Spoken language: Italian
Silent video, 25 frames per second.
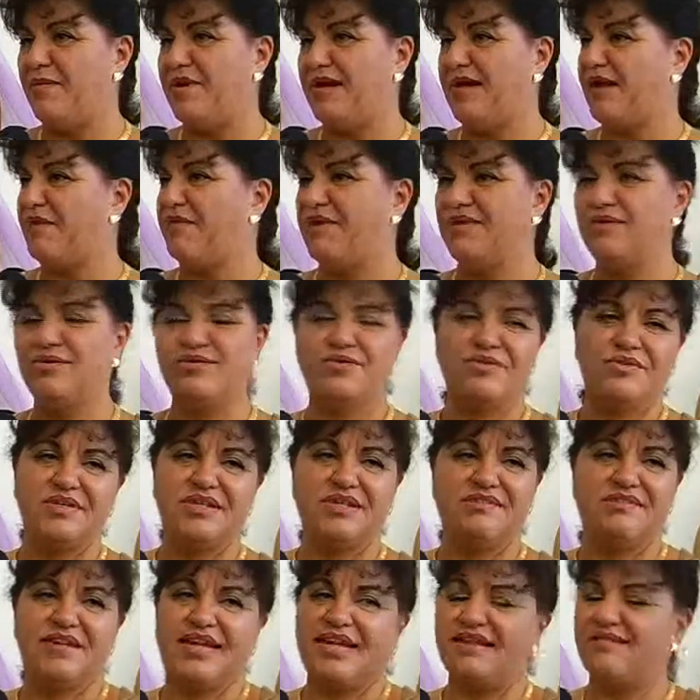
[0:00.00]
perché quando uno
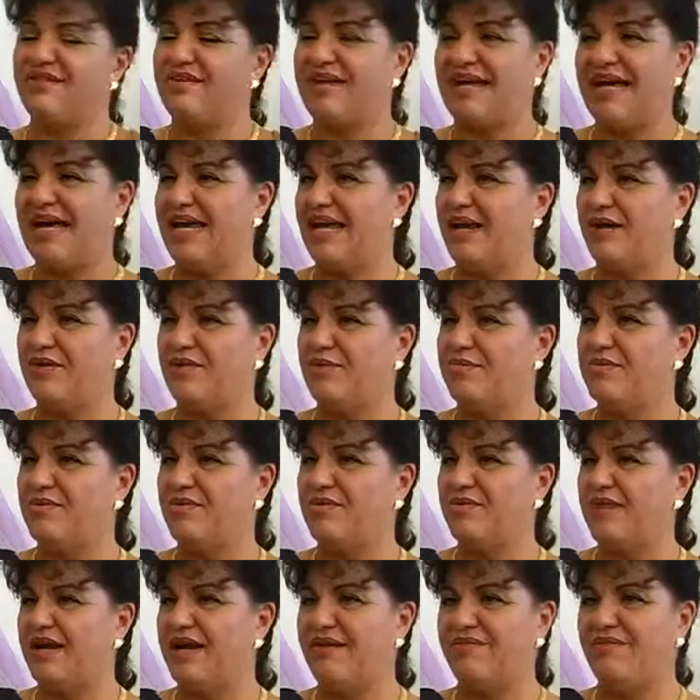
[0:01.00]
deve lavorare
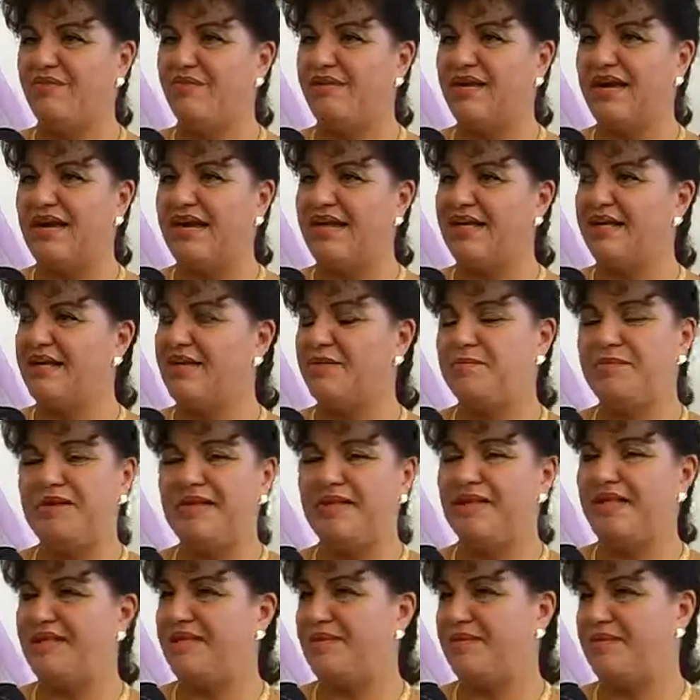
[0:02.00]
comunque lavora
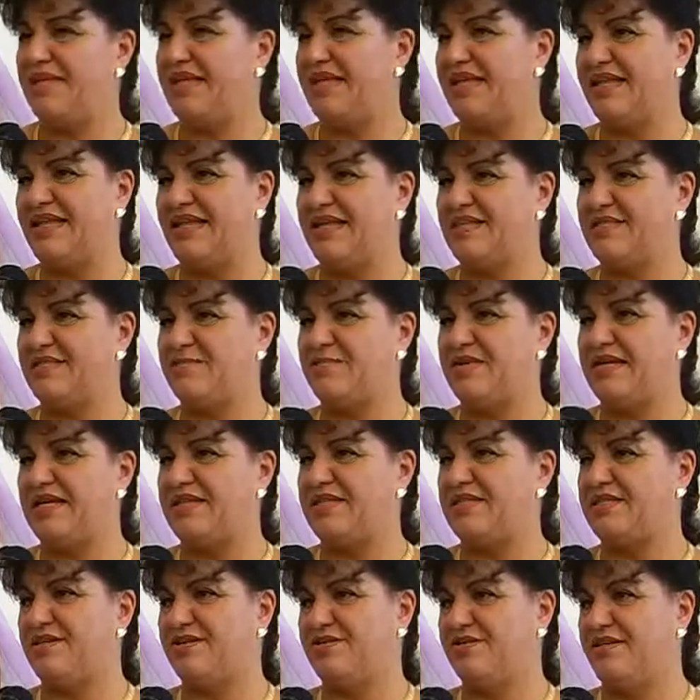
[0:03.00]
indipendentemente
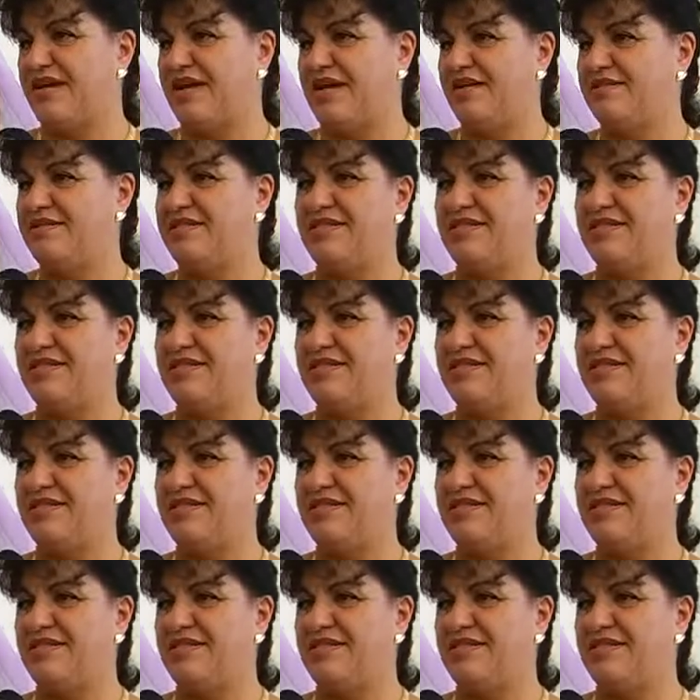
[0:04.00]
dall'ispirazione.